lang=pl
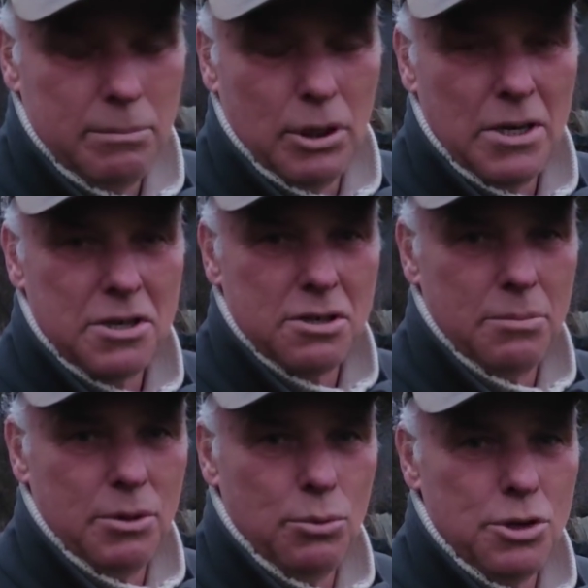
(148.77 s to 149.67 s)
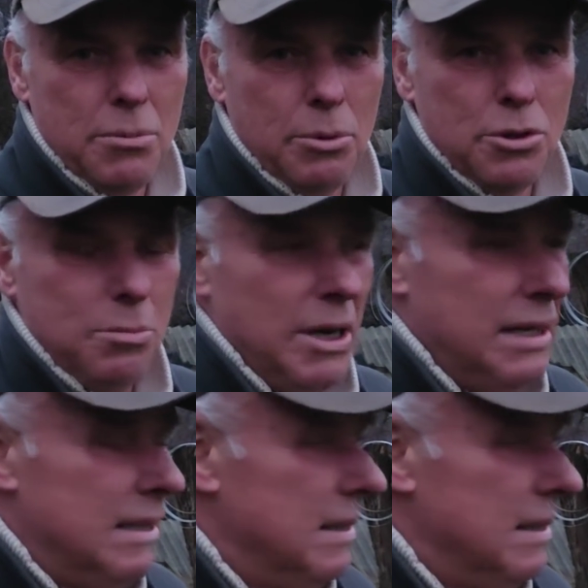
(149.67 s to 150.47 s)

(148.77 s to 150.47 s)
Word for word: Poleżę sobie dłużej, pośpię.